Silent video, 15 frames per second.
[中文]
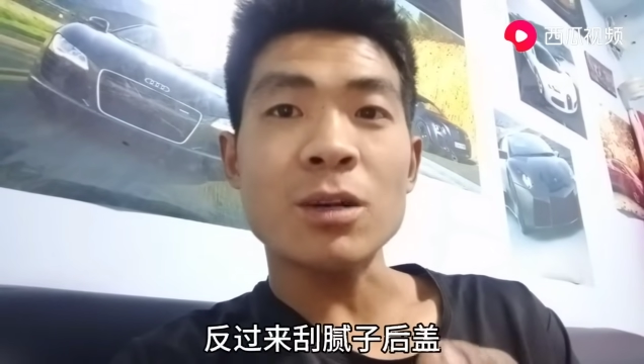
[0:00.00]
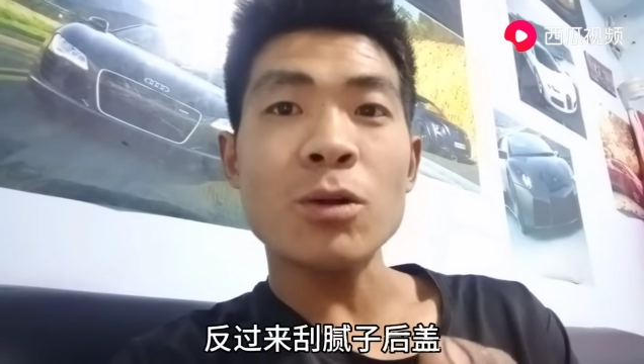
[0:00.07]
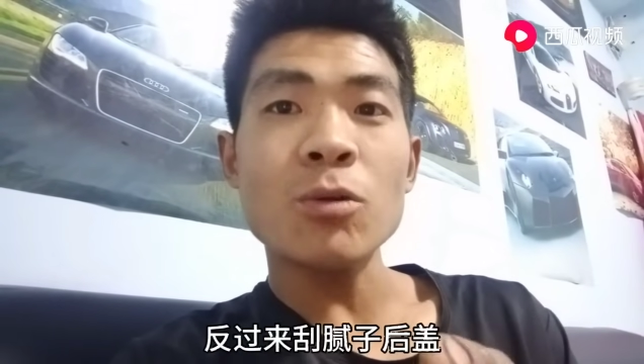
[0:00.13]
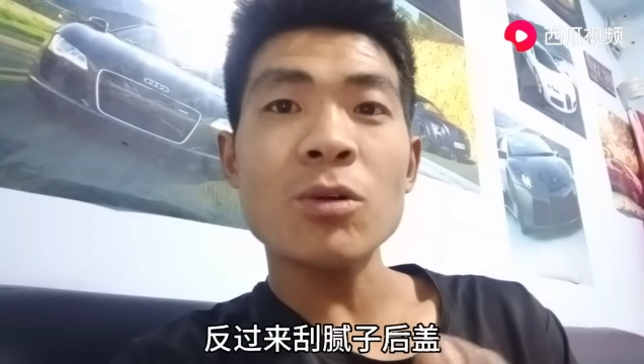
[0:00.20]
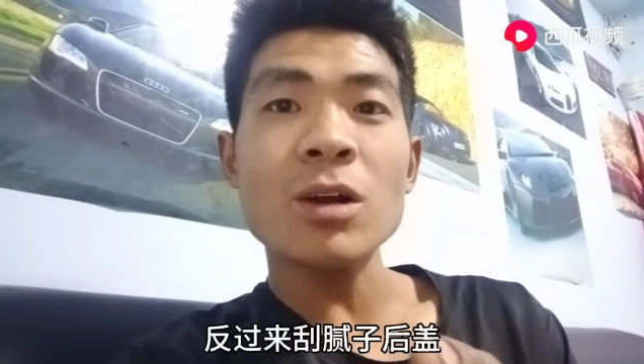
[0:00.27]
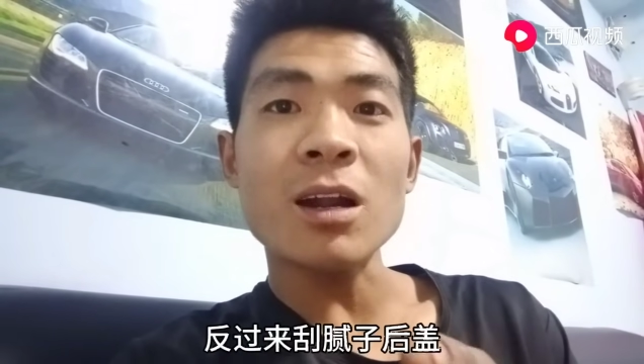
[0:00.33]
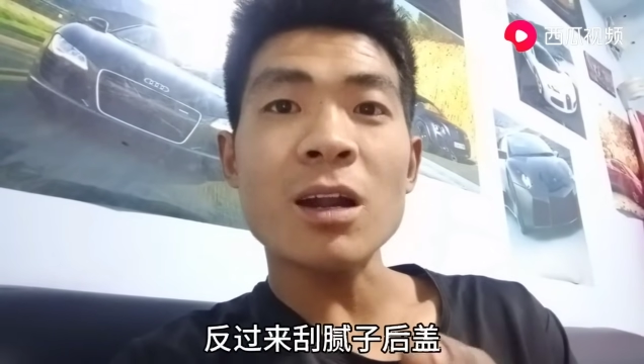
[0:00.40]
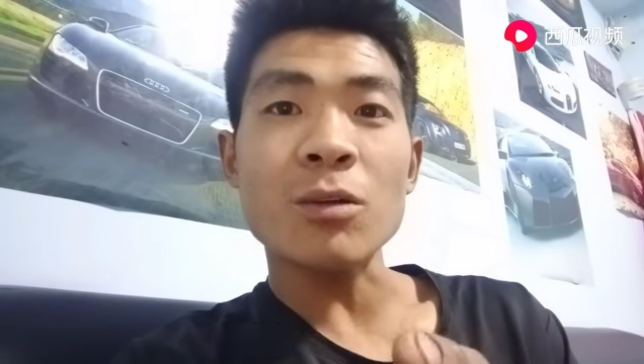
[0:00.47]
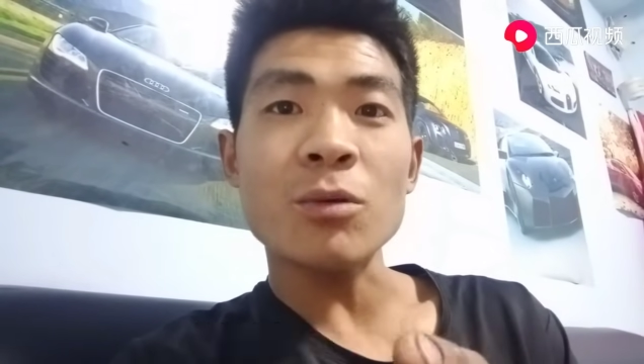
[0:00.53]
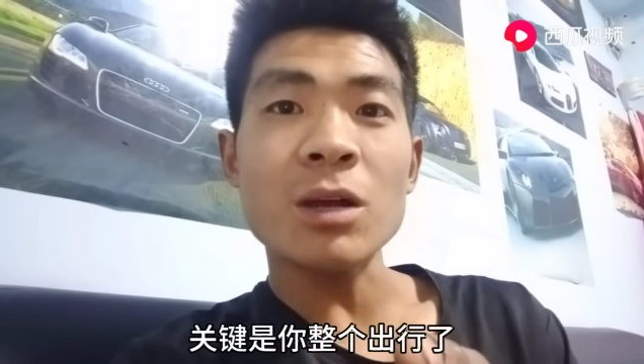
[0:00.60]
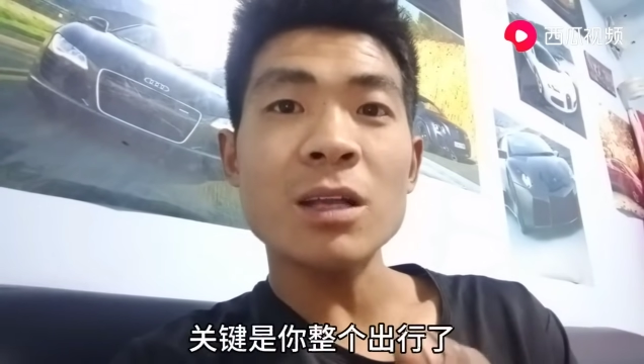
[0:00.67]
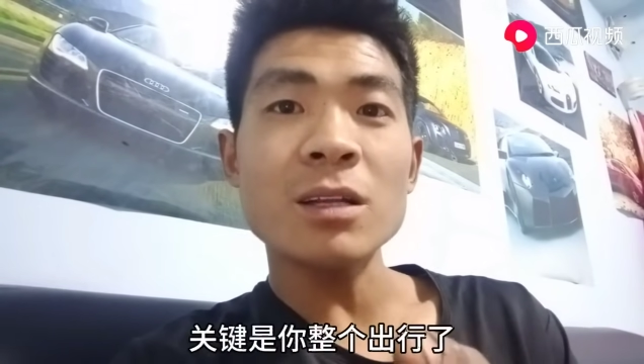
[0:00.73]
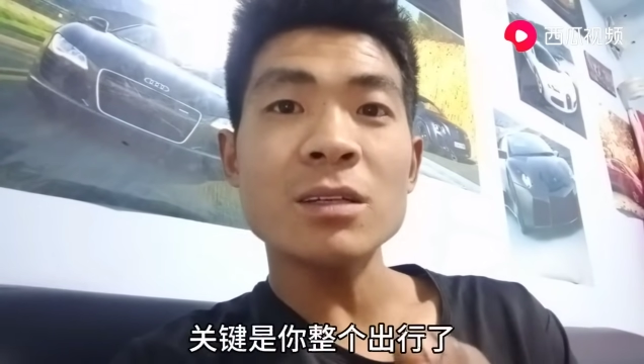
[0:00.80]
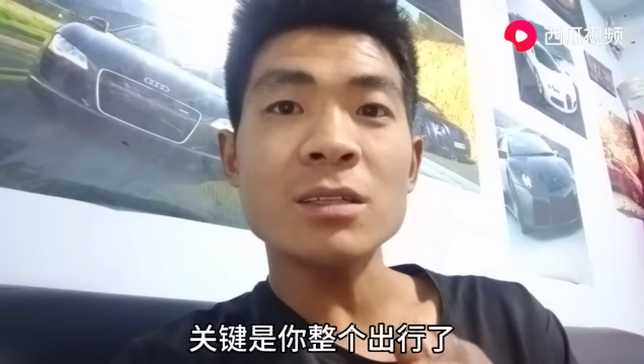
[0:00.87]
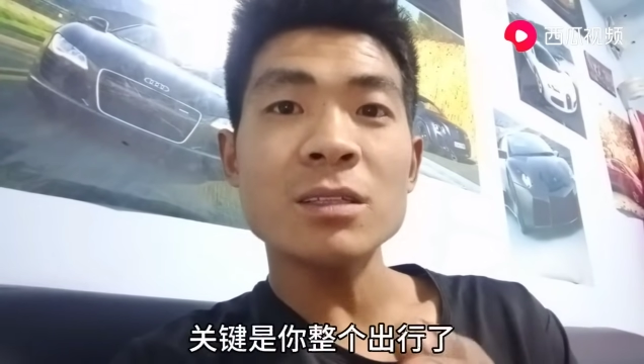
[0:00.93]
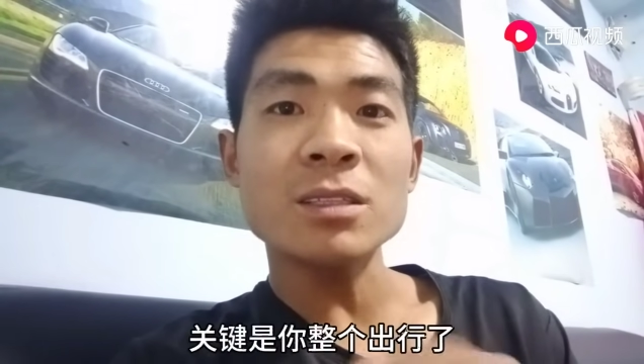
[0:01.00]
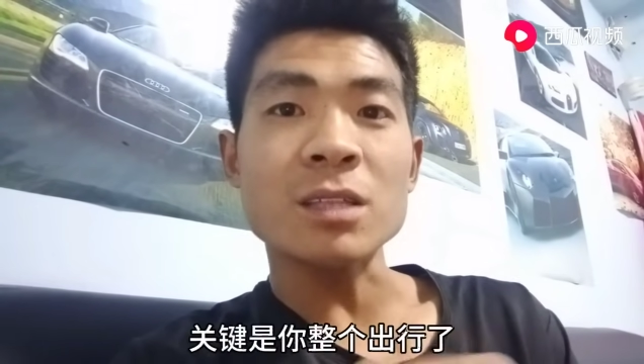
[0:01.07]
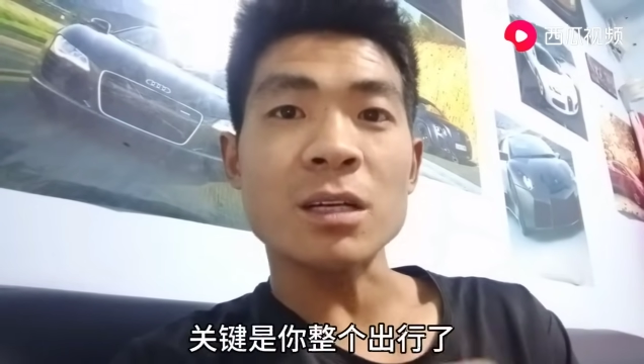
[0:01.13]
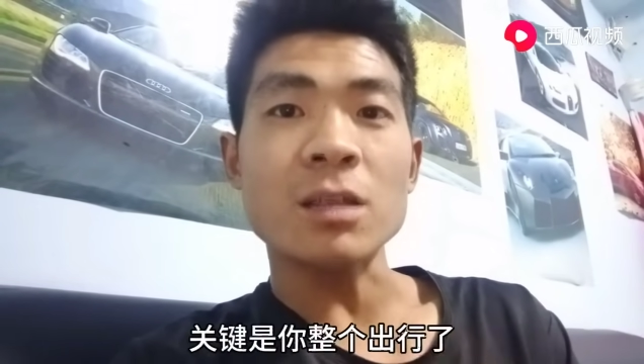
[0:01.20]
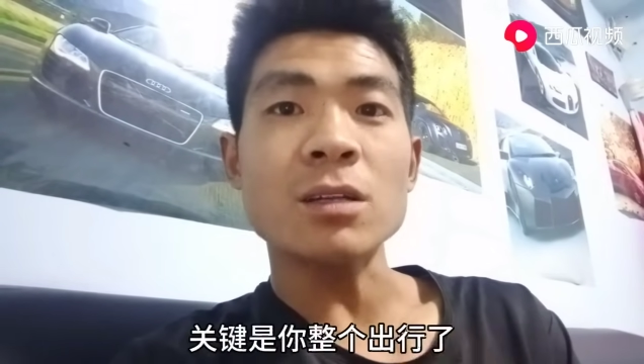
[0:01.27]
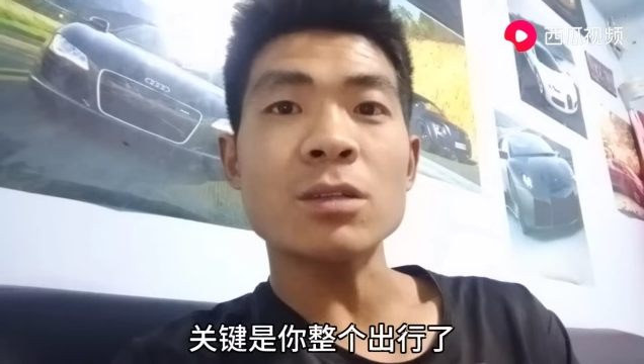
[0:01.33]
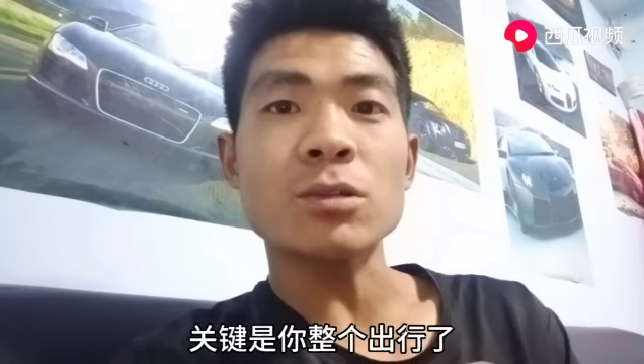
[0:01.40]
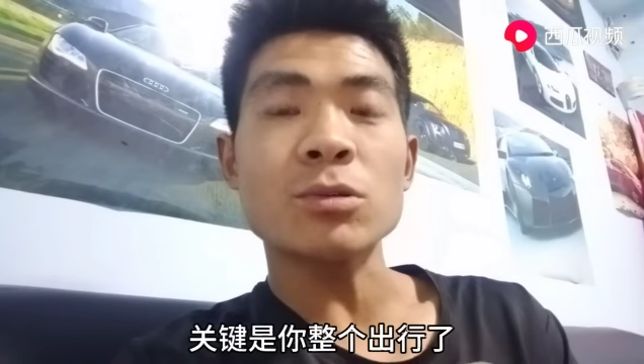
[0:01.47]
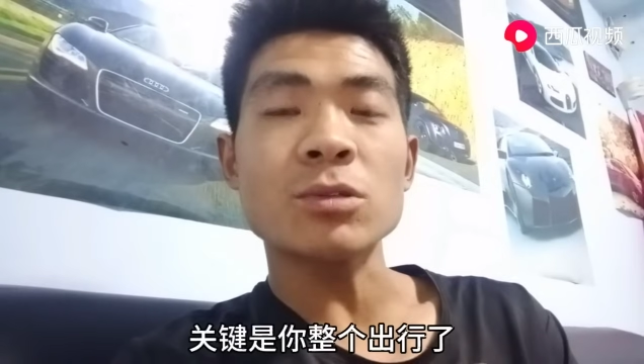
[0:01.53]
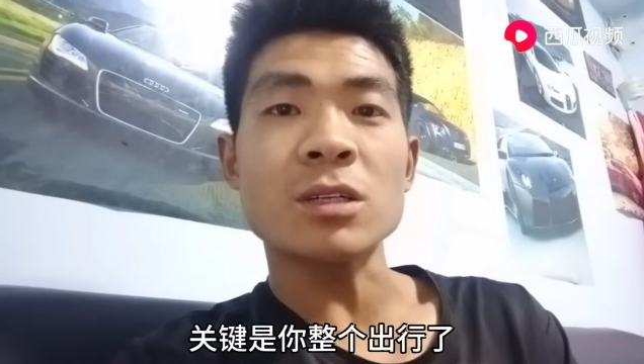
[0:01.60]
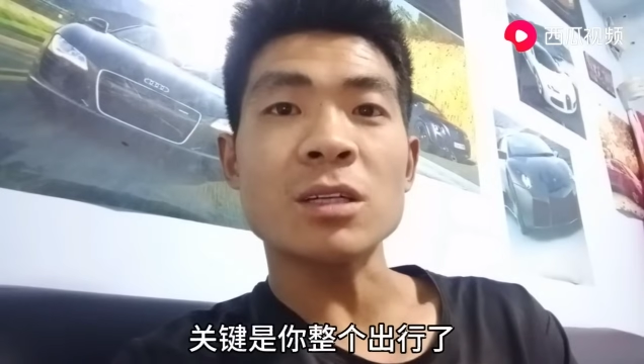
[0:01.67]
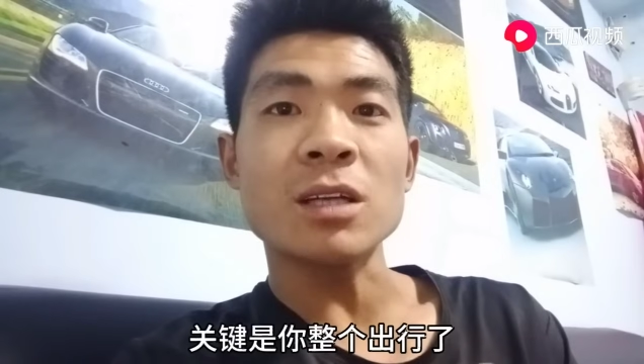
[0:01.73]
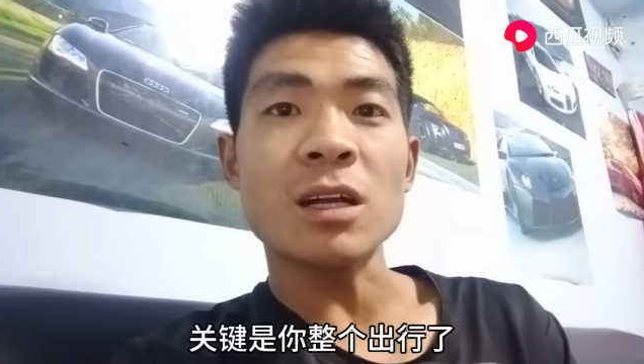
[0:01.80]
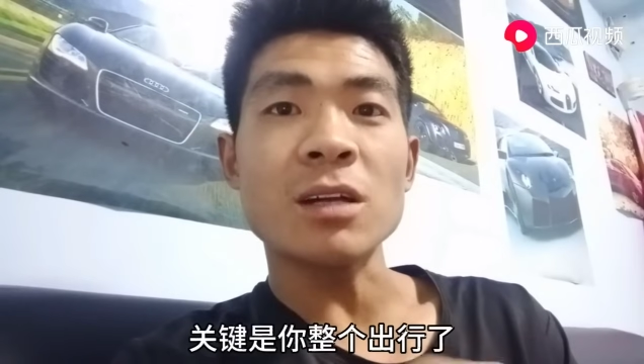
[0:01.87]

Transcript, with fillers: 后盖关键是你整个抽型了，